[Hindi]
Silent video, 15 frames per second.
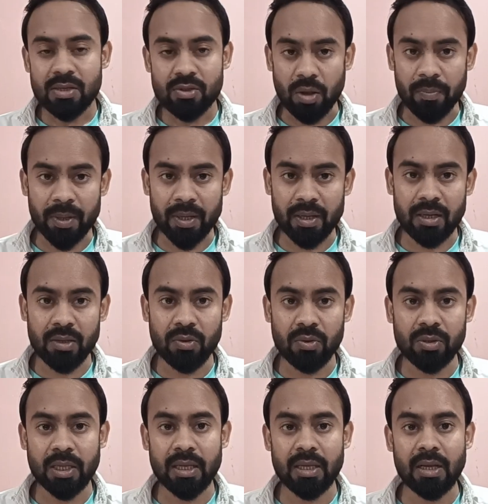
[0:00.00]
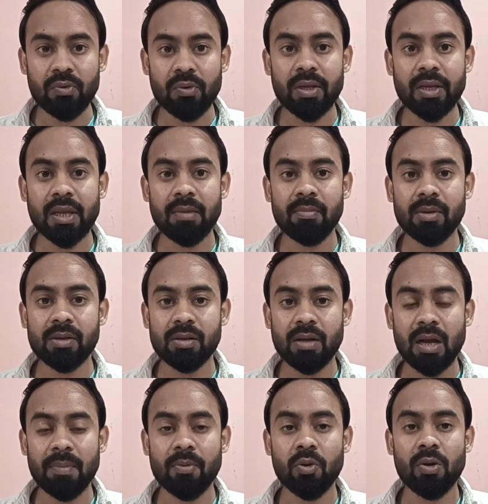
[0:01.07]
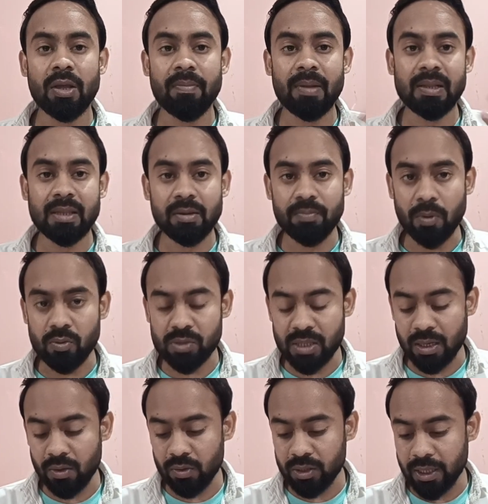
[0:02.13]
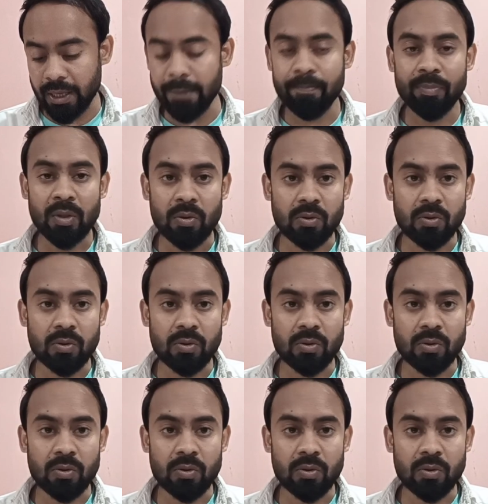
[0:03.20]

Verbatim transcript: शॉपिंग करनी होती है या कोई गेम आ, आपको लेवल तक पहुँचना होता है